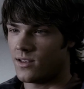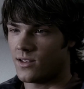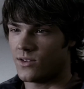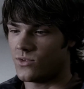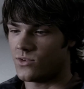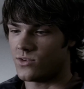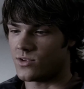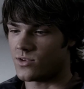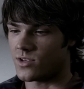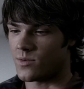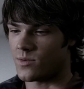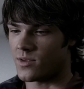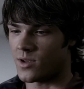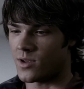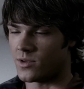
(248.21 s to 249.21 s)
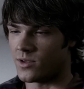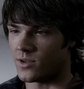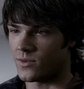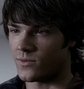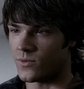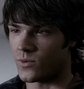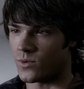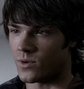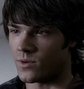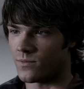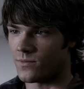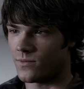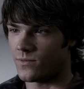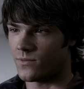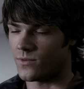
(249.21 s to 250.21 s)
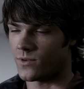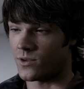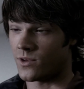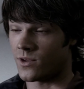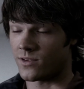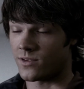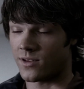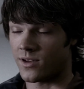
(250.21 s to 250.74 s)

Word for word: Có cùng điểm đến, hai người bắt đầu trò chuyện và kết